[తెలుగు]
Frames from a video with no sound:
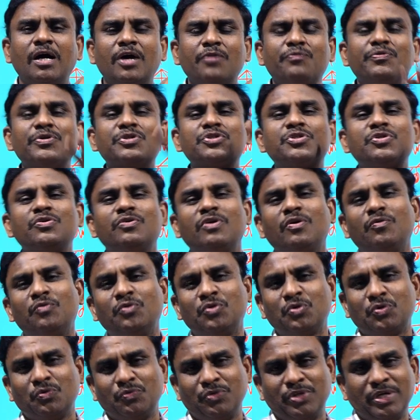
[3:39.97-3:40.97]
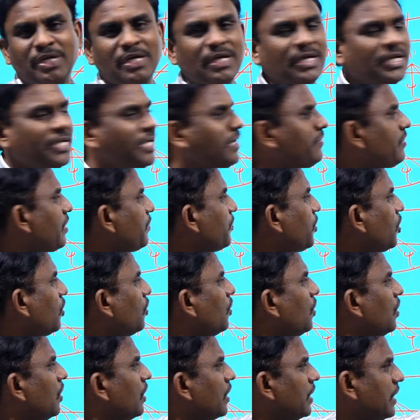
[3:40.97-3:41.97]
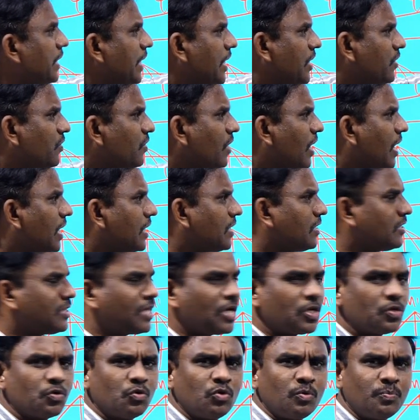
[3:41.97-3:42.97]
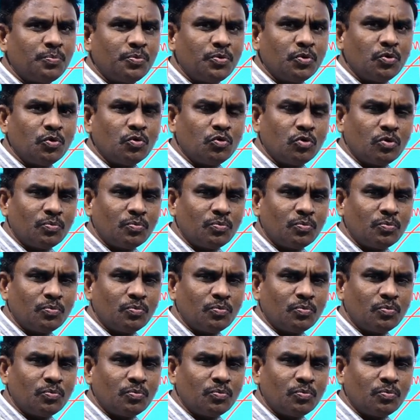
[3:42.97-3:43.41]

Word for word: ఎఫెక్టివ్గా ఉంటుంది ఇవేమో నేరుగా అడుగుతారు గ్రూప్ టూ